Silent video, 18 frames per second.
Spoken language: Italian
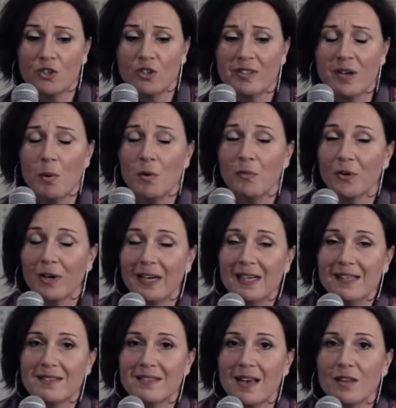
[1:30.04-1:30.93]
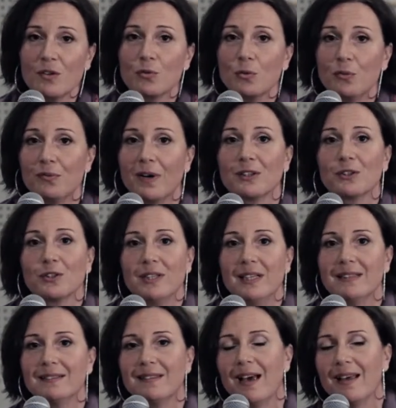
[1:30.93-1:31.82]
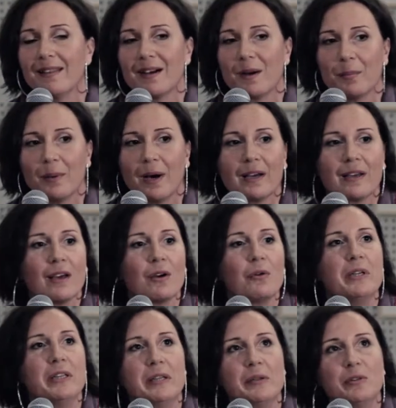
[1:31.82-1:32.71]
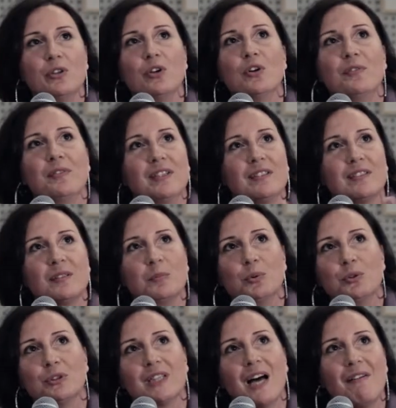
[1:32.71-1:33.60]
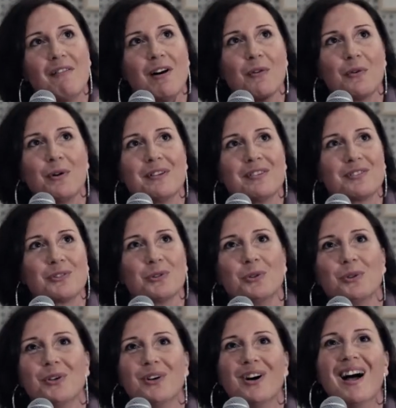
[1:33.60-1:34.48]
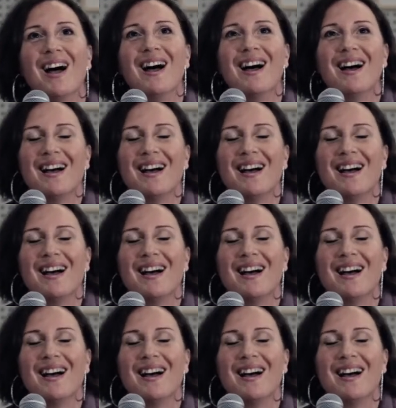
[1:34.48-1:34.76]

ci siamo focalizzati sul fatto del tetrapack, quindi dove si buttava questo